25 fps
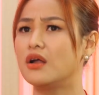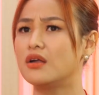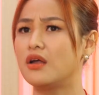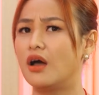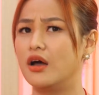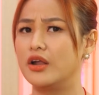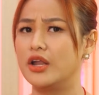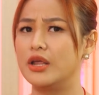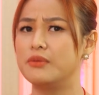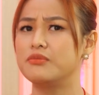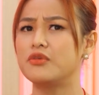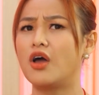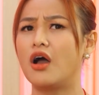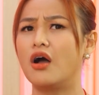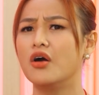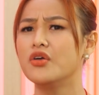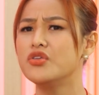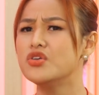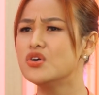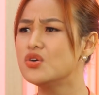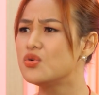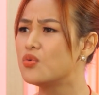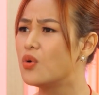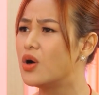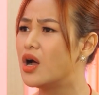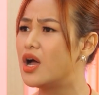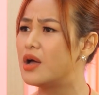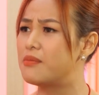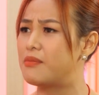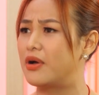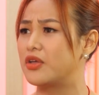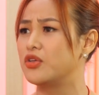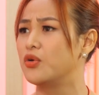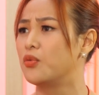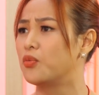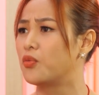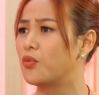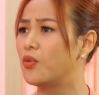đó thời điểm nó ở dưới quê
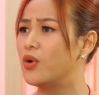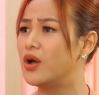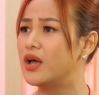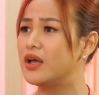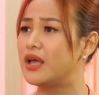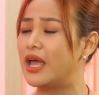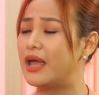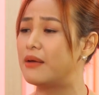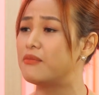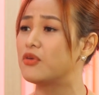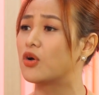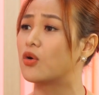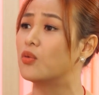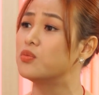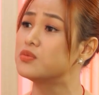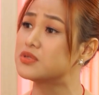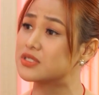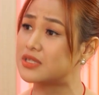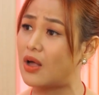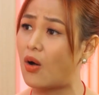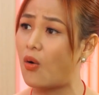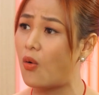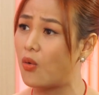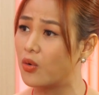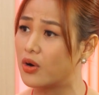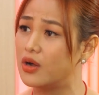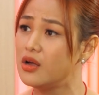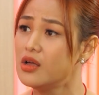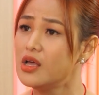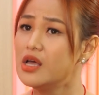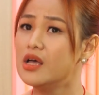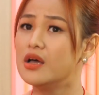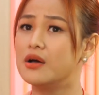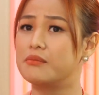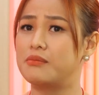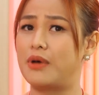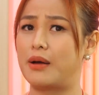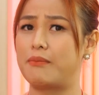mà vùng quê em là cũng sâu nữa,
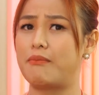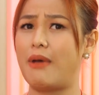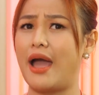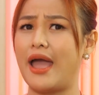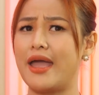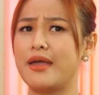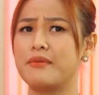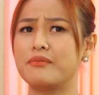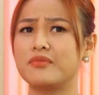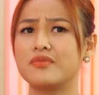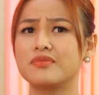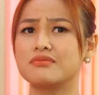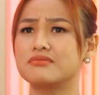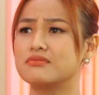mà ba